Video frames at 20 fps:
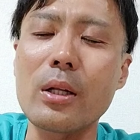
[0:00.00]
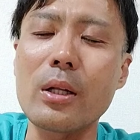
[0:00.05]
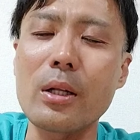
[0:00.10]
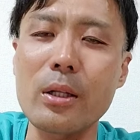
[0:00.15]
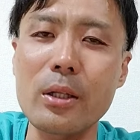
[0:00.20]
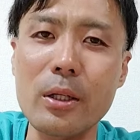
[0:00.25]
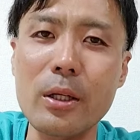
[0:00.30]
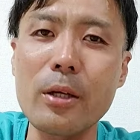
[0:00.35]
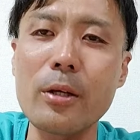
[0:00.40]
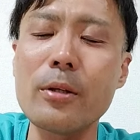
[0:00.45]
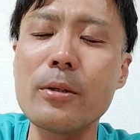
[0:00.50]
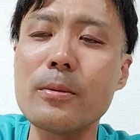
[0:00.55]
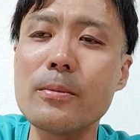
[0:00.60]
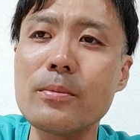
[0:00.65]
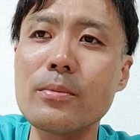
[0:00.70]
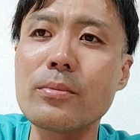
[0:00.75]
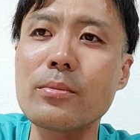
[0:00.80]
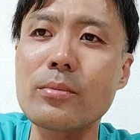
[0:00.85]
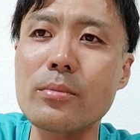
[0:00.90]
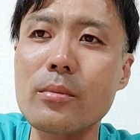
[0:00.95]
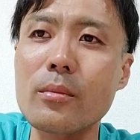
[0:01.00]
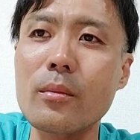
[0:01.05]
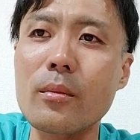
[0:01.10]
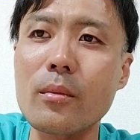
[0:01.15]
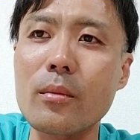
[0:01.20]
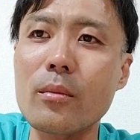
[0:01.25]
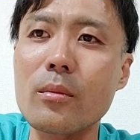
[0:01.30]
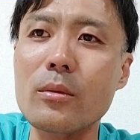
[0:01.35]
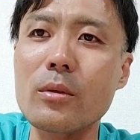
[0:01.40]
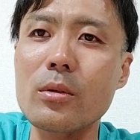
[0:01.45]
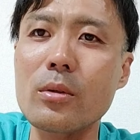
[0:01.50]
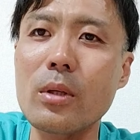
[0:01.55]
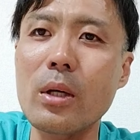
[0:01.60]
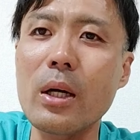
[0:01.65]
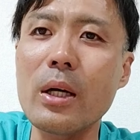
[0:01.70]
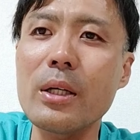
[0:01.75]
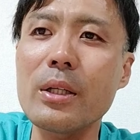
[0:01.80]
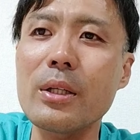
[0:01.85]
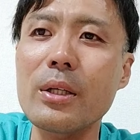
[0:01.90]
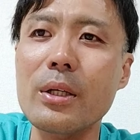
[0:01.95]
らね、うん、その
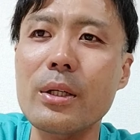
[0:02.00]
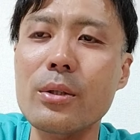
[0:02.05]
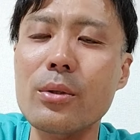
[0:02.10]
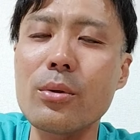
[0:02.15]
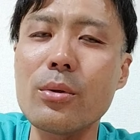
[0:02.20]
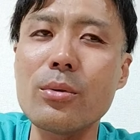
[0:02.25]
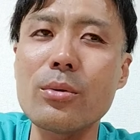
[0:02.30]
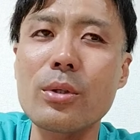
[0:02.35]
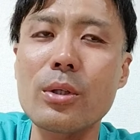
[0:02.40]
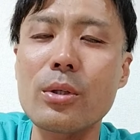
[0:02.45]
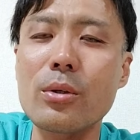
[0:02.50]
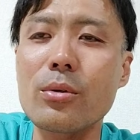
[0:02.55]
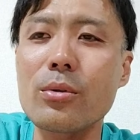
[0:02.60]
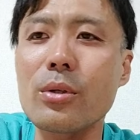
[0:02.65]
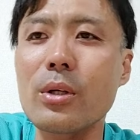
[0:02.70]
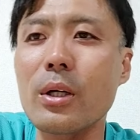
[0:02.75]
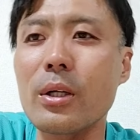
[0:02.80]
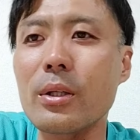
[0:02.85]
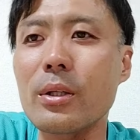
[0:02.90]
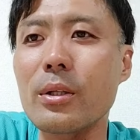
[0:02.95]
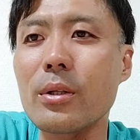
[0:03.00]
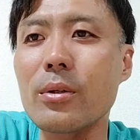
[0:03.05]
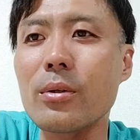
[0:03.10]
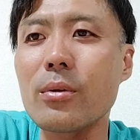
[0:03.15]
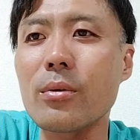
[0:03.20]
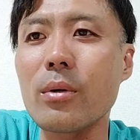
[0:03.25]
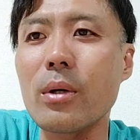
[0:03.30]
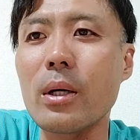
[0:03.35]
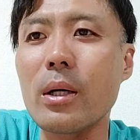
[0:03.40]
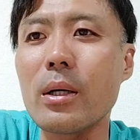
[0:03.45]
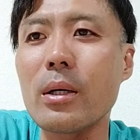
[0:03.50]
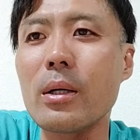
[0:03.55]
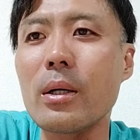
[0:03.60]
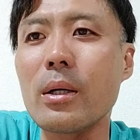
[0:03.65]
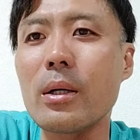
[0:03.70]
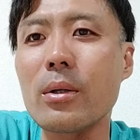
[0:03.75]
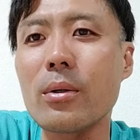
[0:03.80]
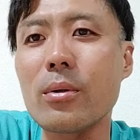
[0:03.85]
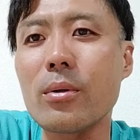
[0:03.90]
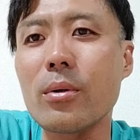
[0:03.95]
相手がどう受け取るかっていうのはあ
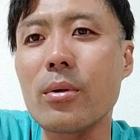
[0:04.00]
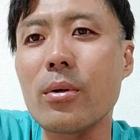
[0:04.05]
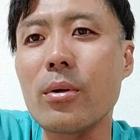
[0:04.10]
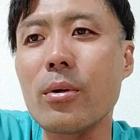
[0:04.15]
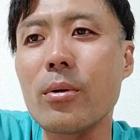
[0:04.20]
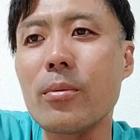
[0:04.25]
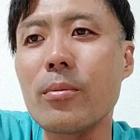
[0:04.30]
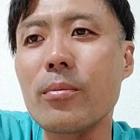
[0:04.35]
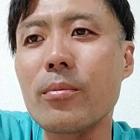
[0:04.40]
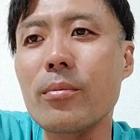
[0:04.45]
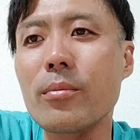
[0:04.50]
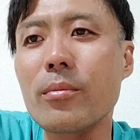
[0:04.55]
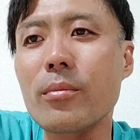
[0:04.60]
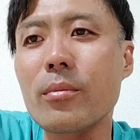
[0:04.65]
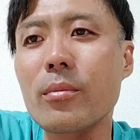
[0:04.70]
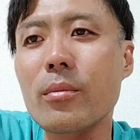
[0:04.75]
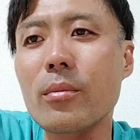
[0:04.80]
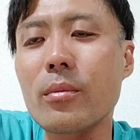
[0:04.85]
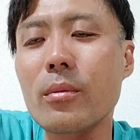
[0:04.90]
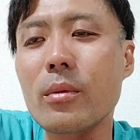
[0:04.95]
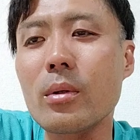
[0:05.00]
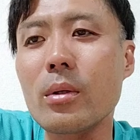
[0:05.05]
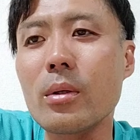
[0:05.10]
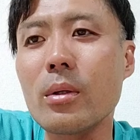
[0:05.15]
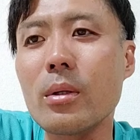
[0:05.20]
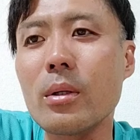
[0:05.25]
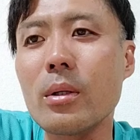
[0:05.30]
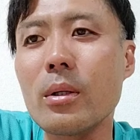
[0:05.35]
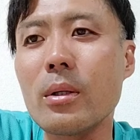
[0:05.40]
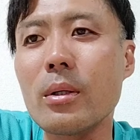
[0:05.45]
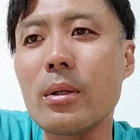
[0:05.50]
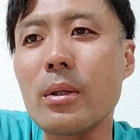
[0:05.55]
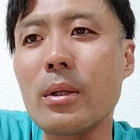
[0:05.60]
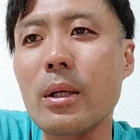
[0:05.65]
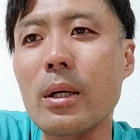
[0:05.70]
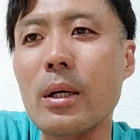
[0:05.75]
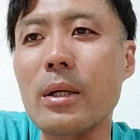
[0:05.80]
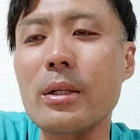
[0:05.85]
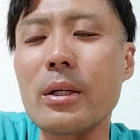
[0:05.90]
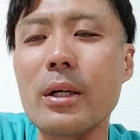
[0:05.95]
の
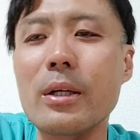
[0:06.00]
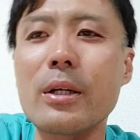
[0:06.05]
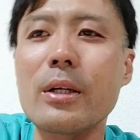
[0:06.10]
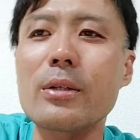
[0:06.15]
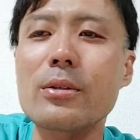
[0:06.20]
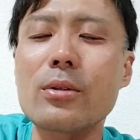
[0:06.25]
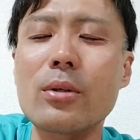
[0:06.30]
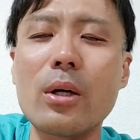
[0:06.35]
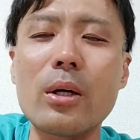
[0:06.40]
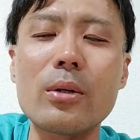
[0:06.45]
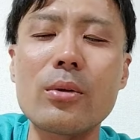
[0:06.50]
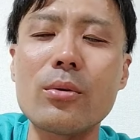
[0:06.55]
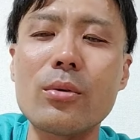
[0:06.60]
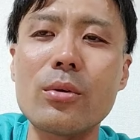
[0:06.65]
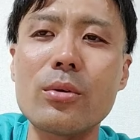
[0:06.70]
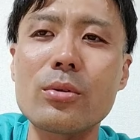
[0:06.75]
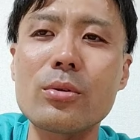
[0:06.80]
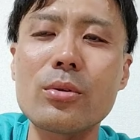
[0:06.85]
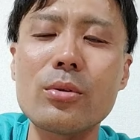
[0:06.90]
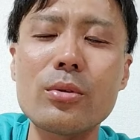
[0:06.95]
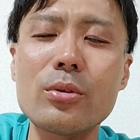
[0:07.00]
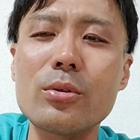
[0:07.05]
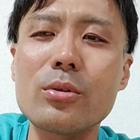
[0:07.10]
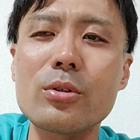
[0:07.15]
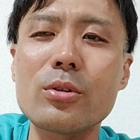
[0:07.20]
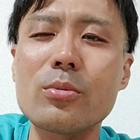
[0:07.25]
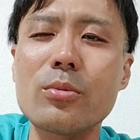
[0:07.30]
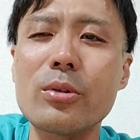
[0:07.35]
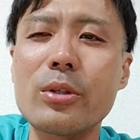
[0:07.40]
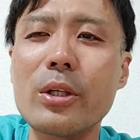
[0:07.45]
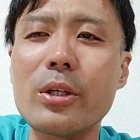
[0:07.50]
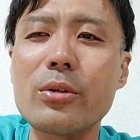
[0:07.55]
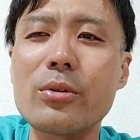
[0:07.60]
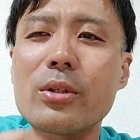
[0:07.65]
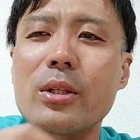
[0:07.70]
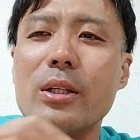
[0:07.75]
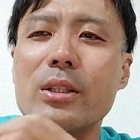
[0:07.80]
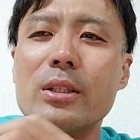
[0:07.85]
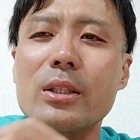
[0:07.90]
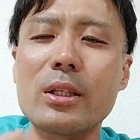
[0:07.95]
なんかいやいやそあのそういうつもりで言っ
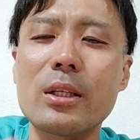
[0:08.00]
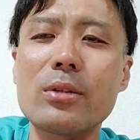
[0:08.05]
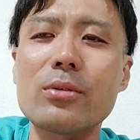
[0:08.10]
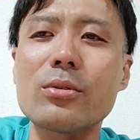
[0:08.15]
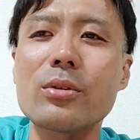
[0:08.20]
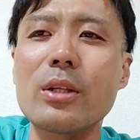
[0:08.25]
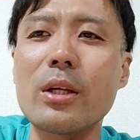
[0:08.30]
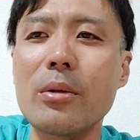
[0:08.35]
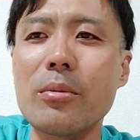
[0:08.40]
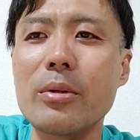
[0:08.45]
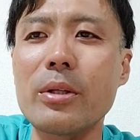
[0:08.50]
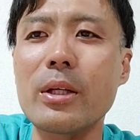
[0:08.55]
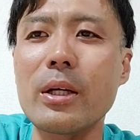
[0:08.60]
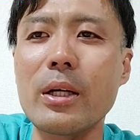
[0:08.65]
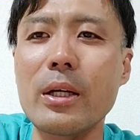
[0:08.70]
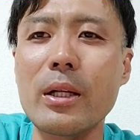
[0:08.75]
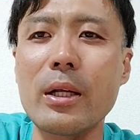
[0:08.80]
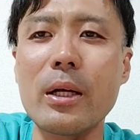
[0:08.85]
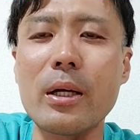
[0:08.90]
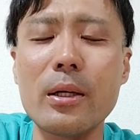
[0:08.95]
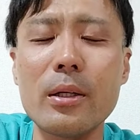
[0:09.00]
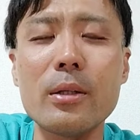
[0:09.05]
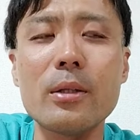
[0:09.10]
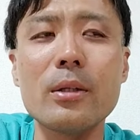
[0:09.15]
たんじゃなくてみたいな